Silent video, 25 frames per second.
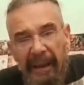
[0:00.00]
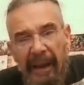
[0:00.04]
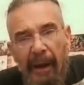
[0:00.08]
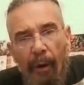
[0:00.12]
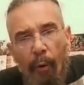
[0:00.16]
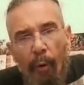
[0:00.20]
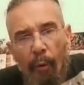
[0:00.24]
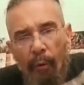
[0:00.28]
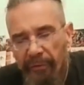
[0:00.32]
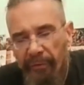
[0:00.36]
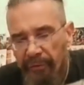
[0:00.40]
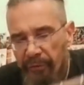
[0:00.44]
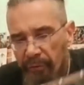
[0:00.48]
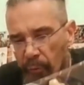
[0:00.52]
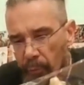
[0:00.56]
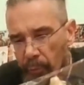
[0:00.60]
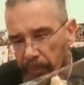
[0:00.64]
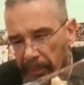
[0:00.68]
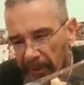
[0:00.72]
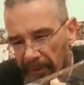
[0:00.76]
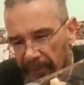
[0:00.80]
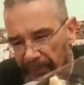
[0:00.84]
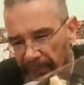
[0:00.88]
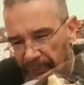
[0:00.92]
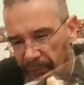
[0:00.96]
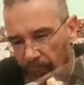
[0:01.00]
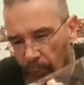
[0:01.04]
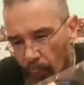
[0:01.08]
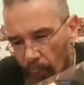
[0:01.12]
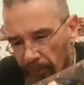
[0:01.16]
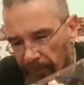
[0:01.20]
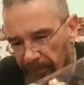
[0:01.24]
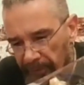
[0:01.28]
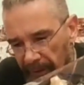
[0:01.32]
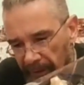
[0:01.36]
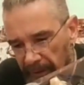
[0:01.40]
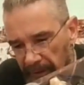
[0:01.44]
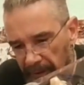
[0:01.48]
auch super so
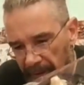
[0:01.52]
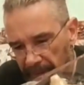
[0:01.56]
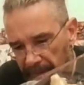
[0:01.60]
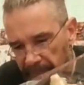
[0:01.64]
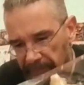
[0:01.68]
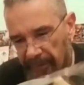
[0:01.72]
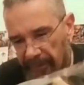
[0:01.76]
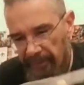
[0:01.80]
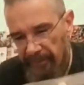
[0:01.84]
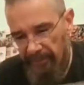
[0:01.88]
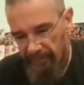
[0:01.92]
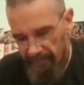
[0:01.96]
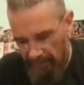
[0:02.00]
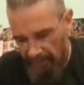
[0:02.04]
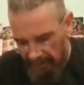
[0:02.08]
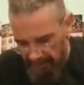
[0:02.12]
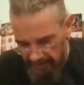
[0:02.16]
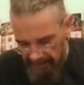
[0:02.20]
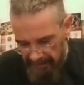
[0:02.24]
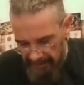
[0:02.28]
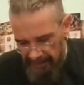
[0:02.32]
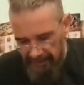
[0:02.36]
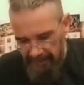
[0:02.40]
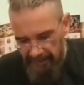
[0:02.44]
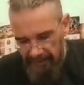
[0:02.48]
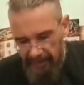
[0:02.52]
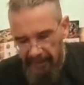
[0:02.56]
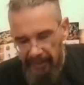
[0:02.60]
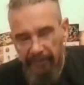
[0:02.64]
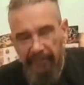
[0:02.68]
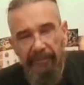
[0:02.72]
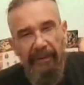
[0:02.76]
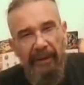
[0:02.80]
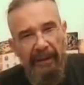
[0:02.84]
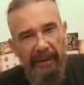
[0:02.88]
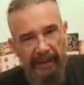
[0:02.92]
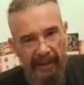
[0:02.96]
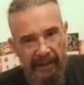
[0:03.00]
drin gewesen, wegen der,
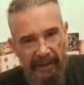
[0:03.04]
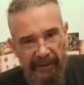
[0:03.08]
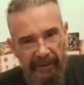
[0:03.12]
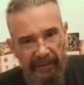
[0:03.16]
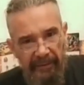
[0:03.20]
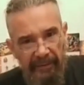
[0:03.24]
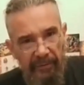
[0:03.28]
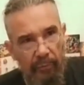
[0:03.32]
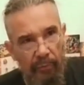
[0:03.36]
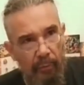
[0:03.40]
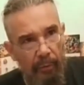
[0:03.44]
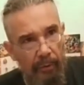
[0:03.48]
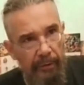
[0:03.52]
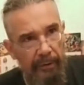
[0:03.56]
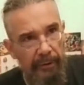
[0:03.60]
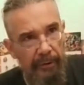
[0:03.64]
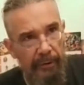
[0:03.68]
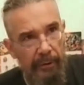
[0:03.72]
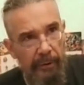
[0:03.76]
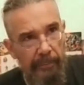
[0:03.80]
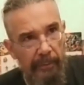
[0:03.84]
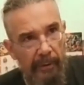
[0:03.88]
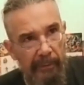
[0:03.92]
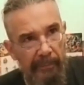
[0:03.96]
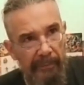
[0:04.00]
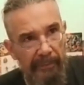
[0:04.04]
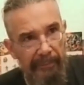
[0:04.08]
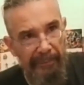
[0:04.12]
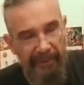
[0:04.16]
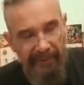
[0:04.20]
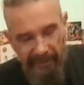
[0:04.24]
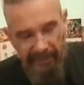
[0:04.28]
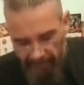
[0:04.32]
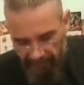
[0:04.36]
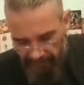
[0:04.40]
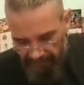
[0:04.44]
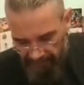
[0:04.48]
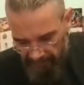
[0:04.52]
wegen der Riesenohren. Ich höre mal mit dem
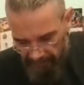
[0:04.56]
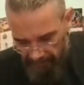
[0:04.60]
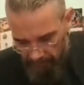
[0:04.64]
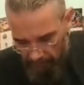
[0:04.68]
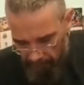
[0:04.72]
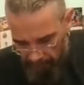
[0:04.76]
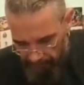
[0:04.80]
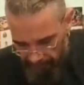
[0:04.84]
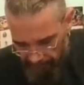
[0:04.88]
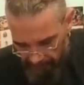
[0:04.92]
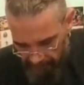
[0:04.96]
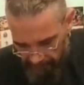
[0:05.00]
Knistern auf.